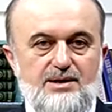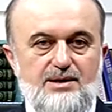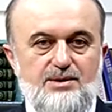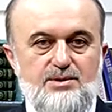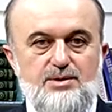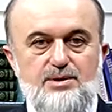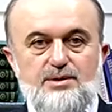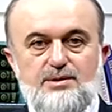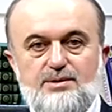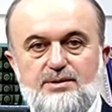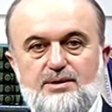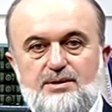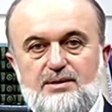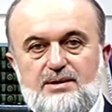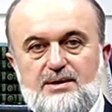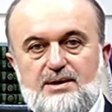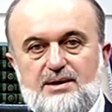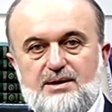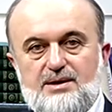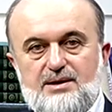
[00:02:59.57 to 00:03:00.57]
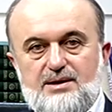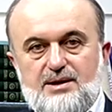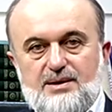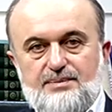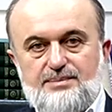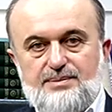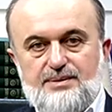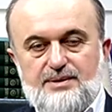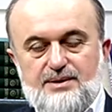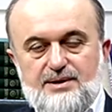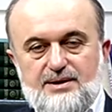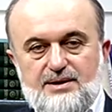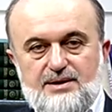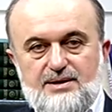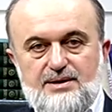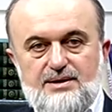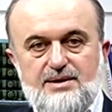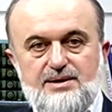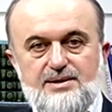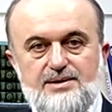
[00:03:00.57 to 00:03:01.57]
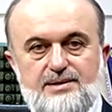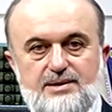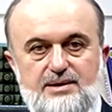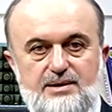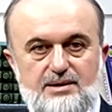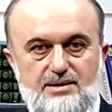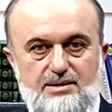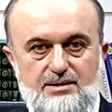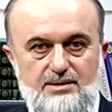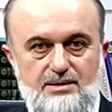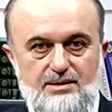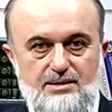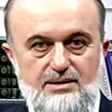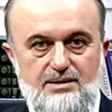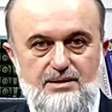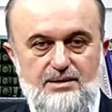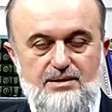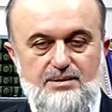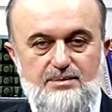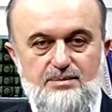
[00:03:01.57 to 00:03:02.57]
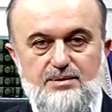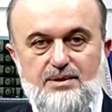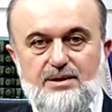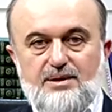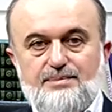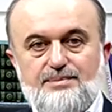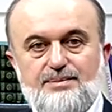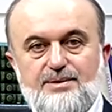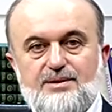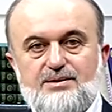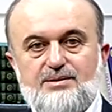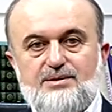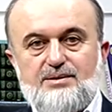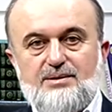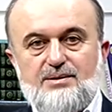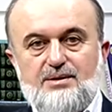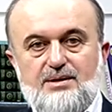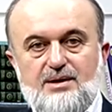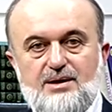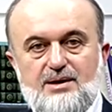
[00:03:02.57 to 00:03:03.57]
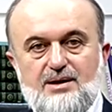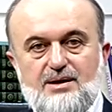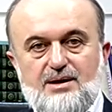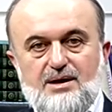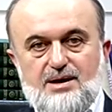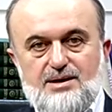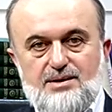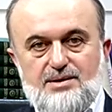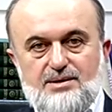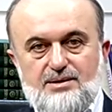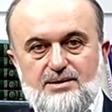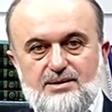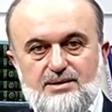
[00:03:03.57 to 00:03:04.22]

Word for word: Çünkü Rabbinin zikri yok, muhabbeti yok, aşkı